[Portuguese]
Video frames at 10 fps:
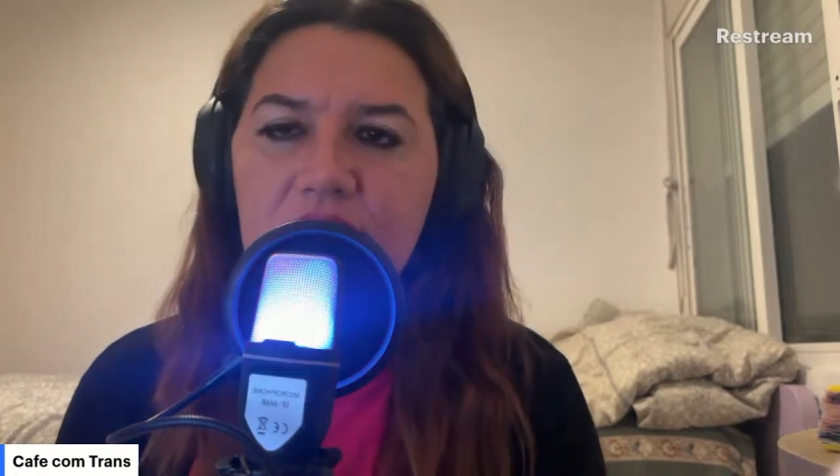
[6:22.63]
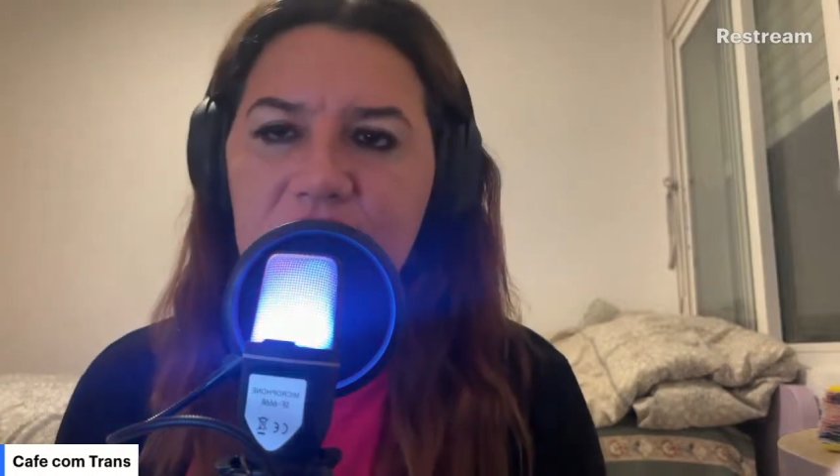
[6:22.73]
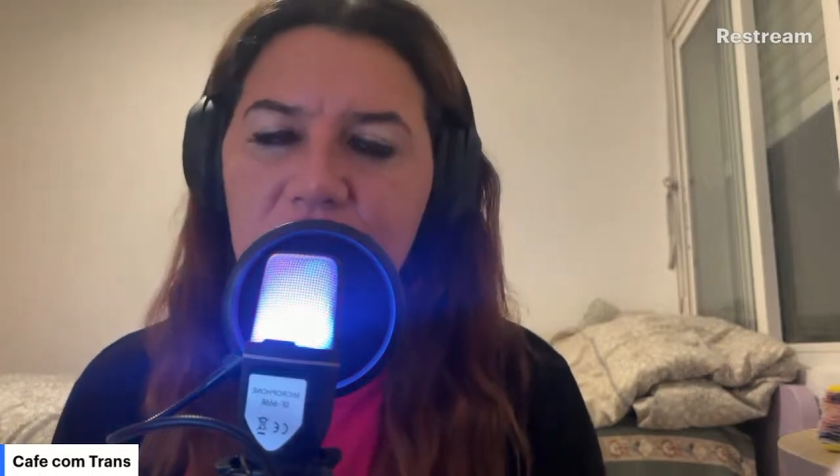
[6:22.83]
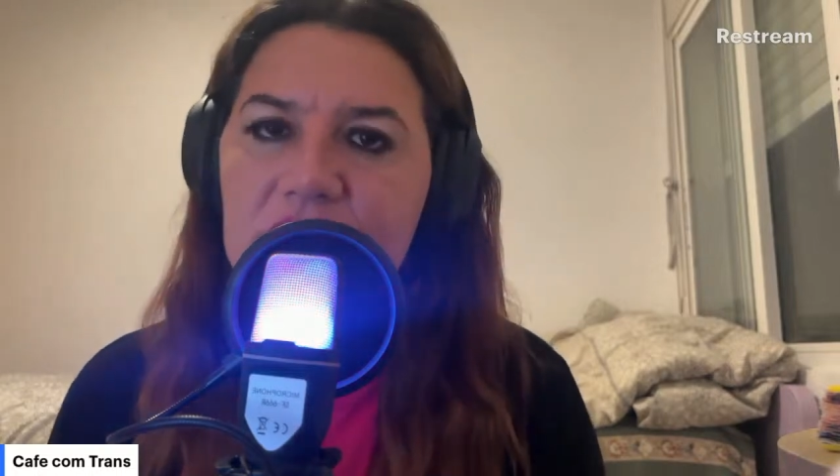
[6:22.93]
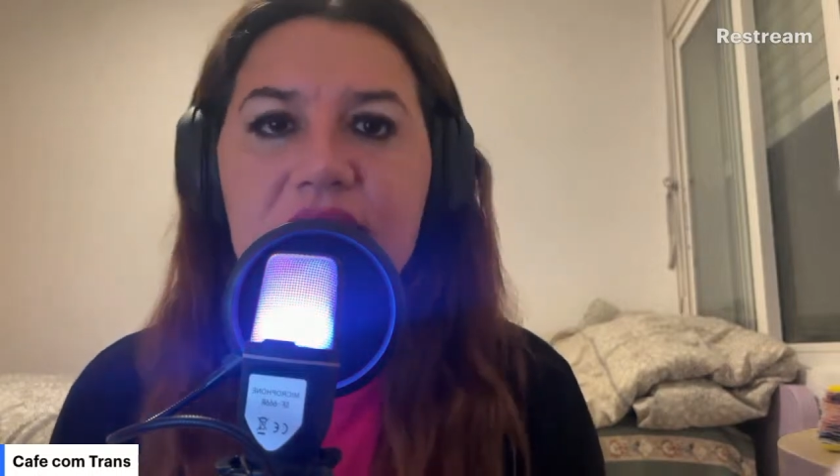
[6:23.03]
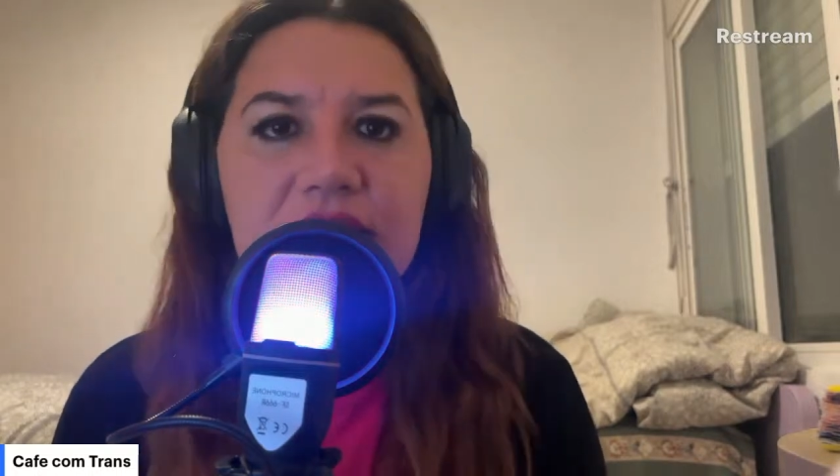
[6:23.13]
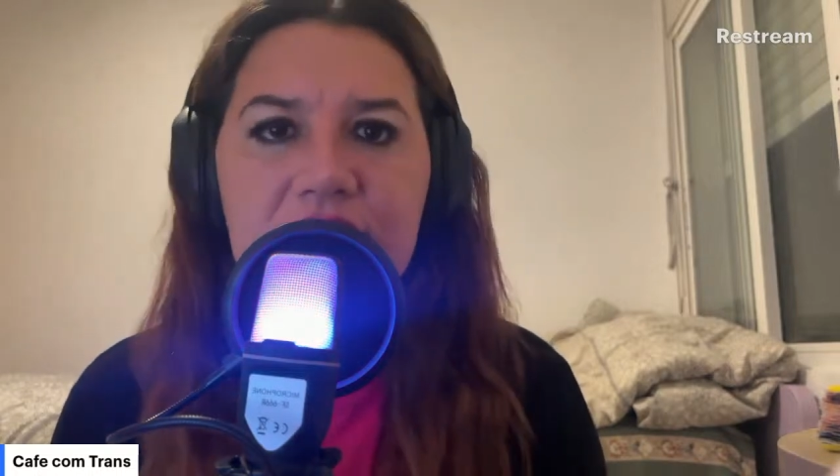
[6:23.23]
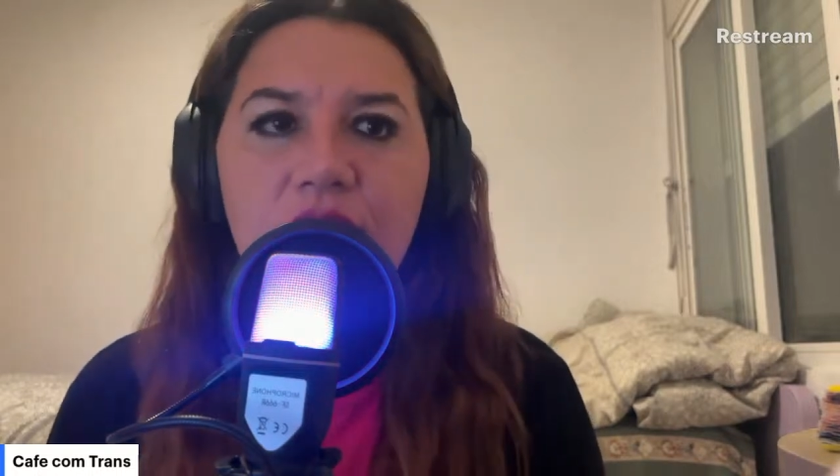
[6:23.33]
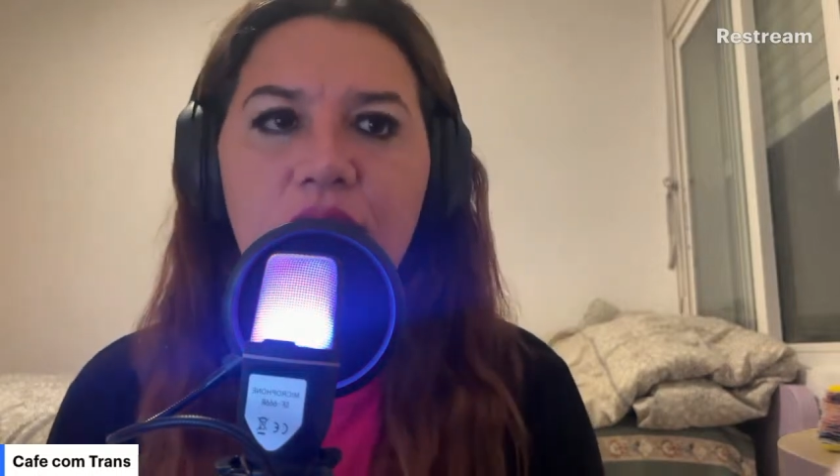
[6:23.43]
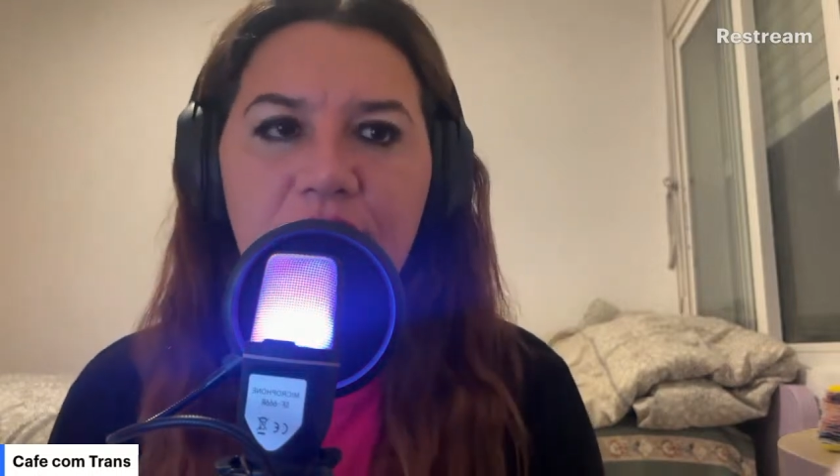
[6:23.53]
as pessoas que
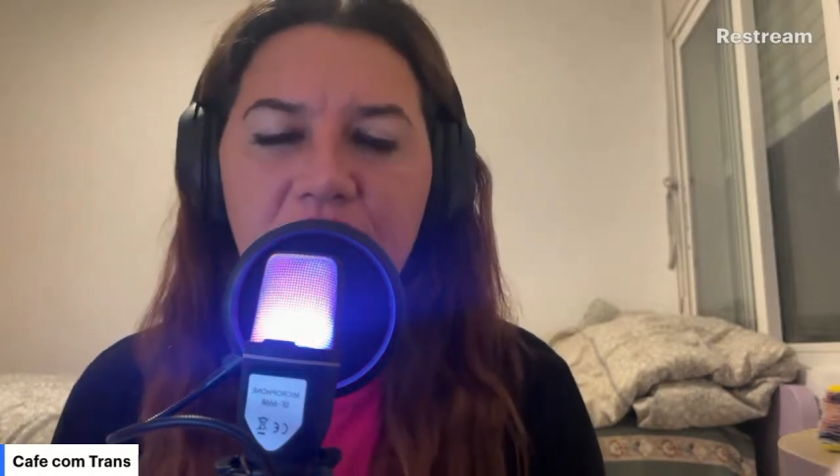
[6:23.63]
são